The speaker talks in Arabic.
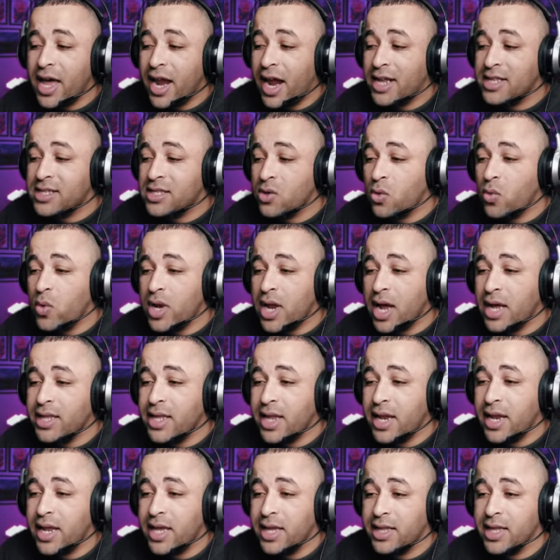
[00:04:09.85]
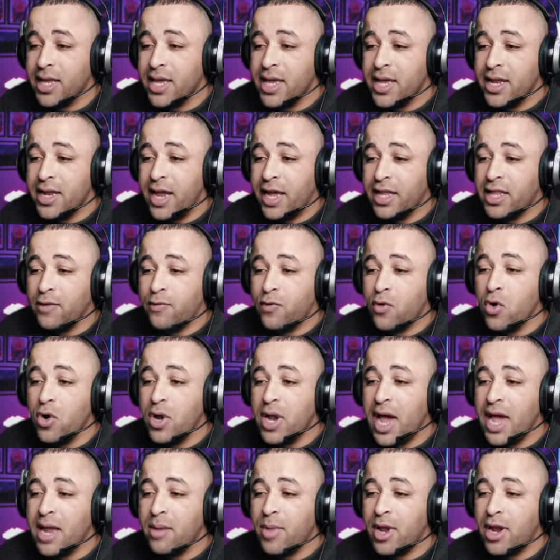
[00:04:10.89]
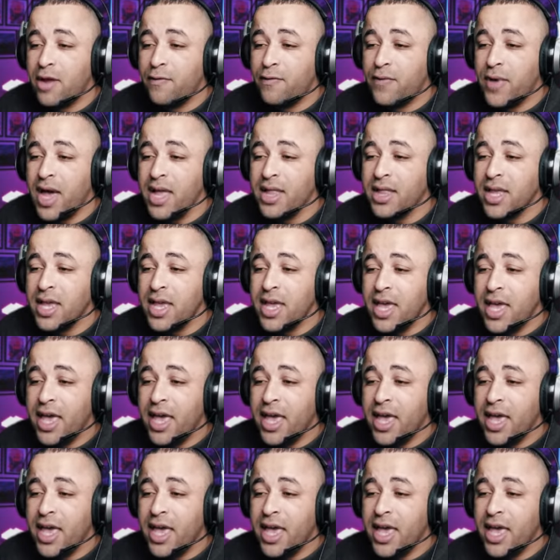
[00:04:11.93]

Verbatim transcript: رح نسوي لها ديليت نحذف كل هاي الملفات